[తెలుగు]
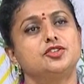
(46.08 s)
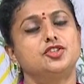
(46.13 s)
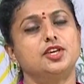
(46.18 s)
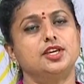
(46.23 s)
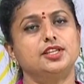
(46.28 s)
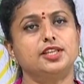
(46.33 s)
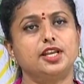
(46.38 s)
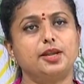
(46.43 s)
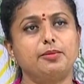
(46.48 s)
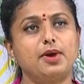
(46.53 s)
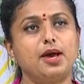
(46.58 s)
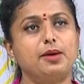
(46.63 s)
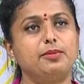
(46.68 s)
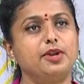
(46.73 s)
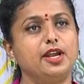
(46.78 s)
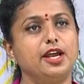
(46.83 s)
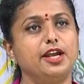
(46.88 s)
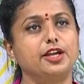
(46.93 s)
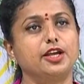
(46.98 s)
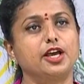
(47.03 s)

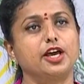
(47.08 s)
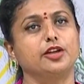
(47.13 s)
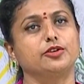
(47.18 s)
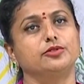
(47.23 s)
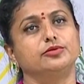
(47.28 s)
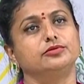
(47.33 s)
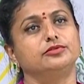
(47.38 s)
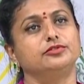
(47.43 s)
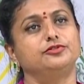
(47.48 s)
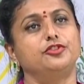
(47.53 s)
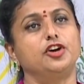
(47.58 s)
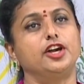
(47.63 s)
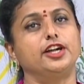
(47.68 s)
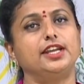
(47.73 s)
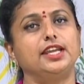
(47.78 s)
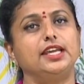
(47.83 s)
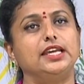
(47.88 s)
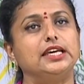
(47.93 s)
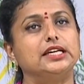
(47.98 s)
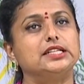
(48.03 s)
చంద్రబాబు నాయుడు గారు
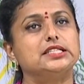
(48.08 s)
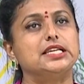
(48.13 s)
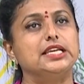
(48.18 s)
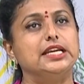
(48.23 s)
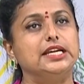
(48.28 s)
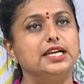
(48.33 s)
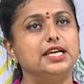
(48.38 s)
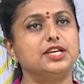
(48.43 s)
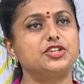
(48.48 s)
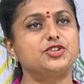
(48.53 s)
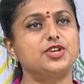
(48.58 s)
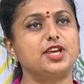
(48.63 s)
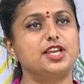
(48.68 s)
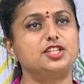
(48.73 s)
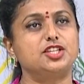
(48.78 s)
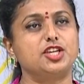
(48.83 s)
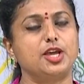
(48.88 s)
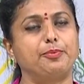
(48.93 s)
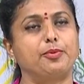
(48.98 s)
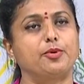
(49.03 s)
ఫార్టీ ఇయర్స్ ఇండస్ట్రీ
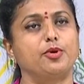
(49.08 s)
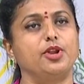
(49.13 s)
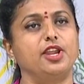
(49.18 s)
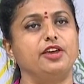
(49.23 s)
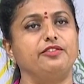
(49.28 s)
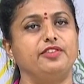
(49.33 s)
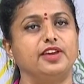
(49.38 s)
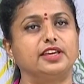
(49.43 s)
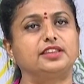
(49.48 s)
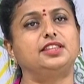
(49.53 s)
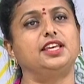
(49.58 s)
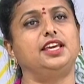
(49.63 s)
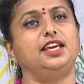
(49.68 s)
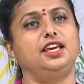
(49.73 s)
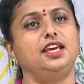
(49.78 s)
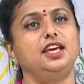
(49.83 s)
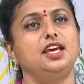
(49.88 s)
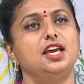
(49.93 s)
అని చెప్పుకునే వ్యక్తి